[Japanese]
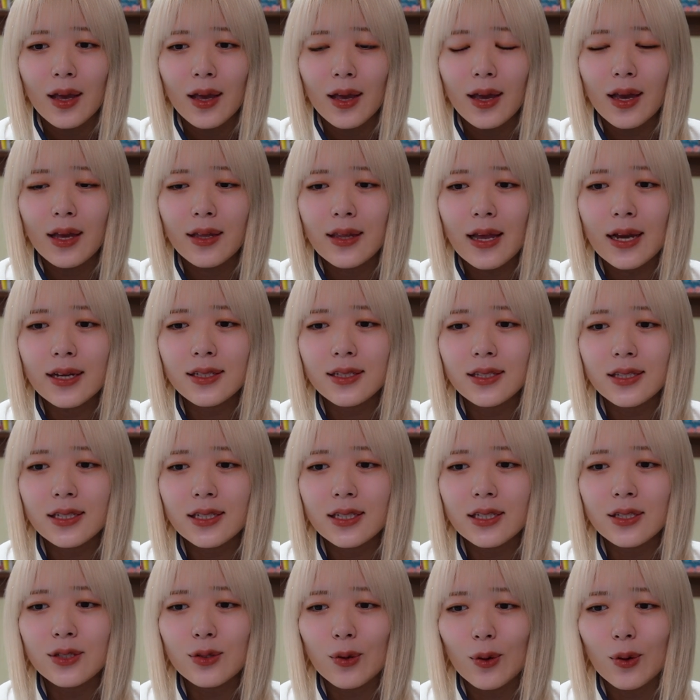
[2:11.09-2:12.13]
えー、第一
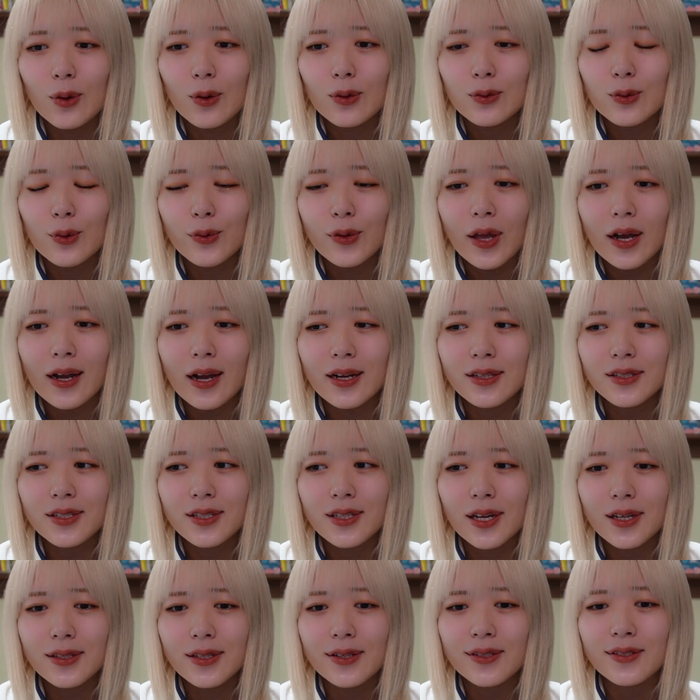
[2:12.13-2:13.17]
印象そんな感じ
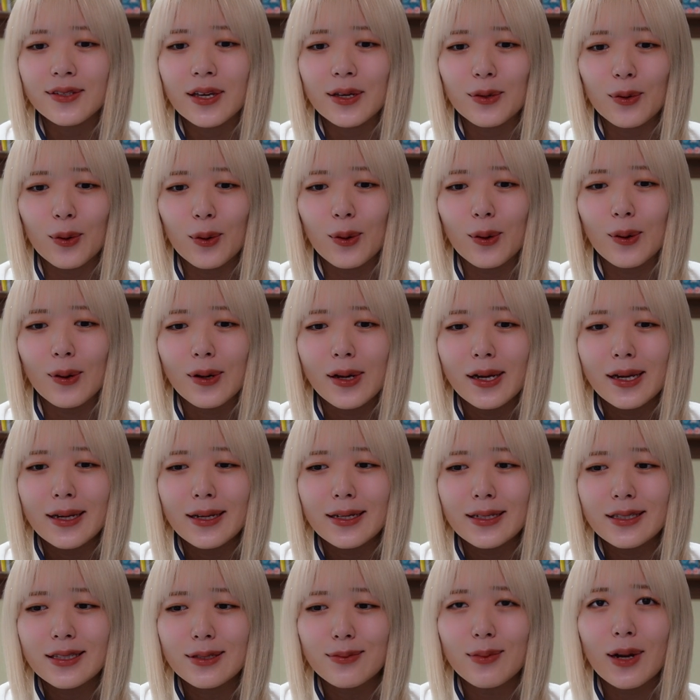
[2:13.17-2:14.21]
なんですけど、
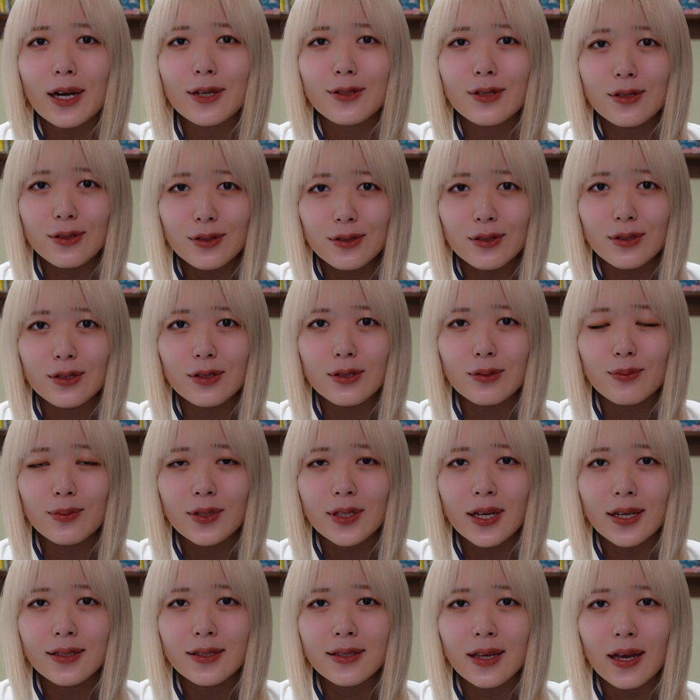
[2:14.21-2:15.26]
1枚ずつ
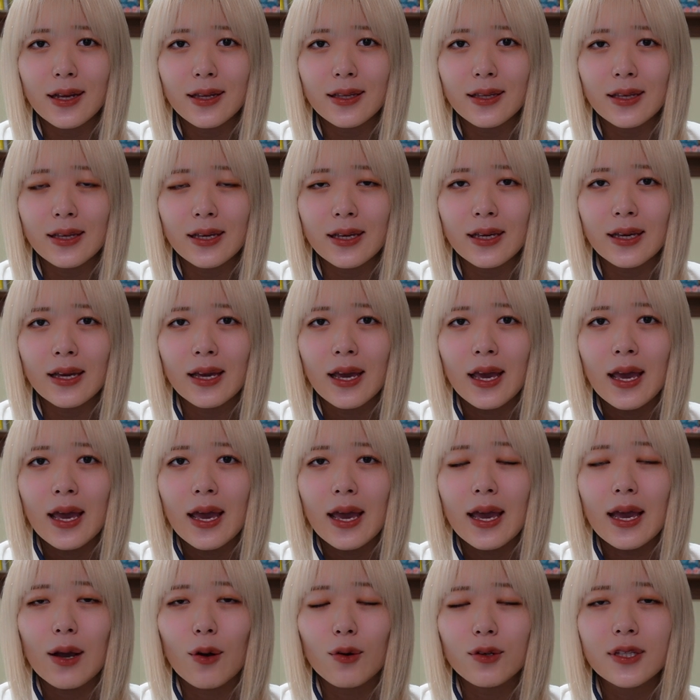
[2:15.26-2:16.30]
皆さんに、
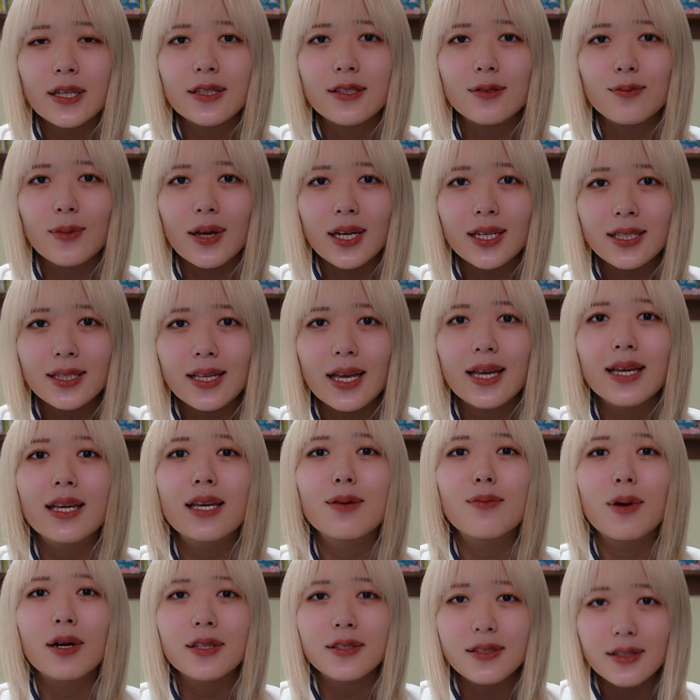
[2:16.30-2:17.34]
えー、ご説明してい
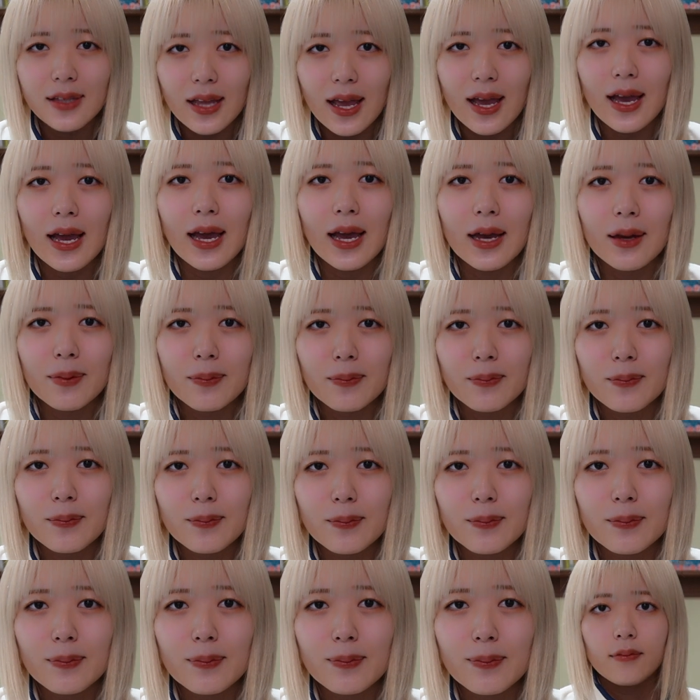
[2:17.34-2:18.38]
きますね。
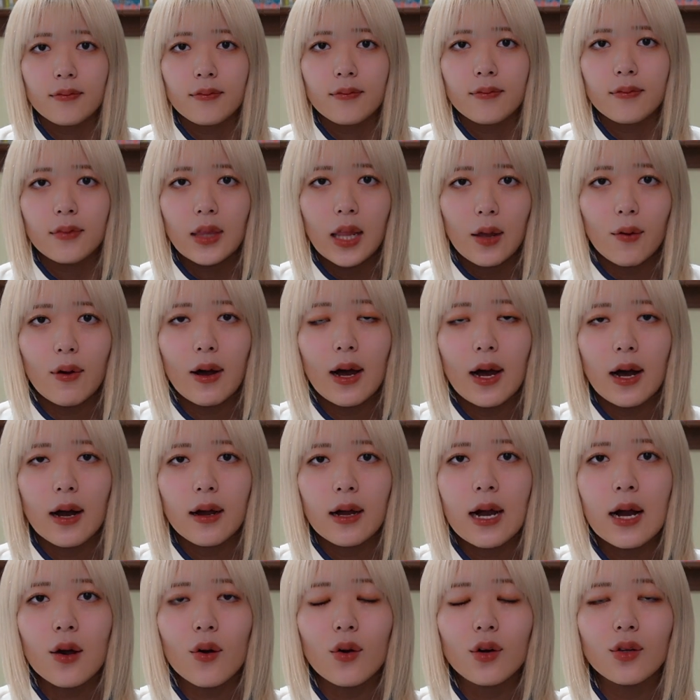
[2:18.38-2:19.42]
では、
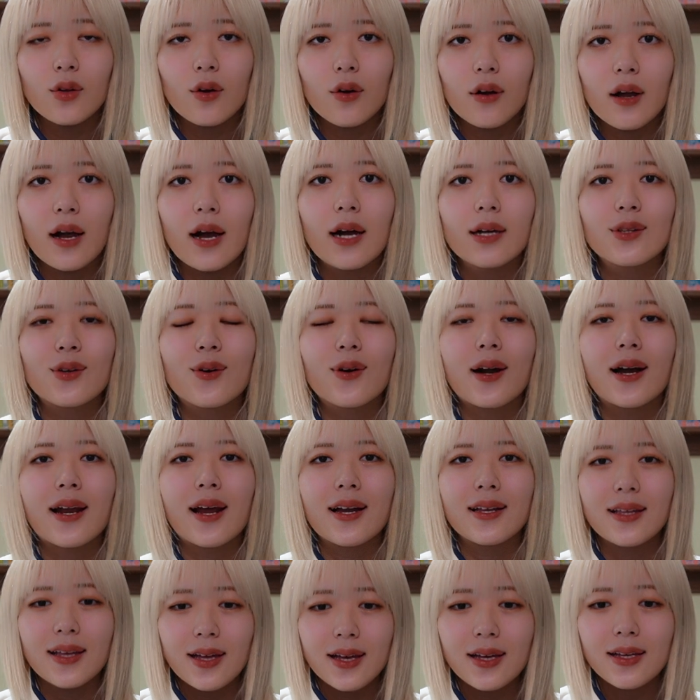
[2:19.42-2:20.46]
過去のカードか
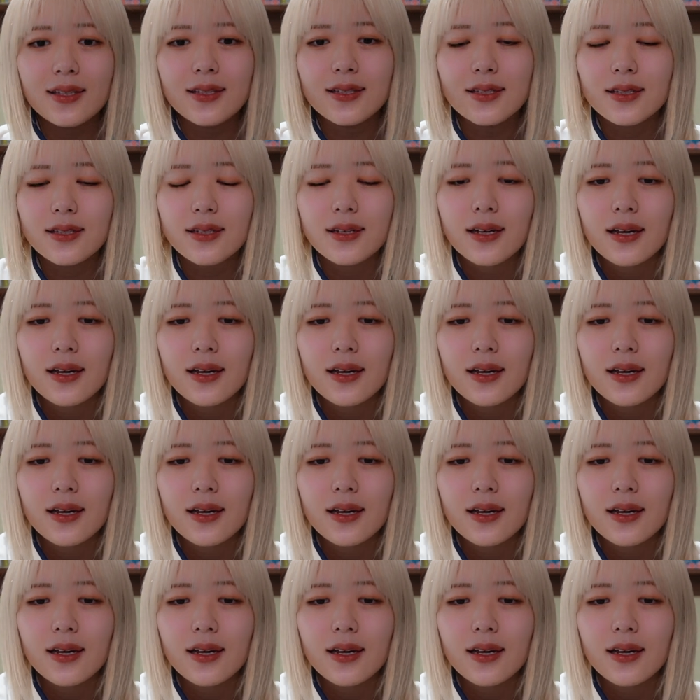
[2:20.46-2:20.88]
らです。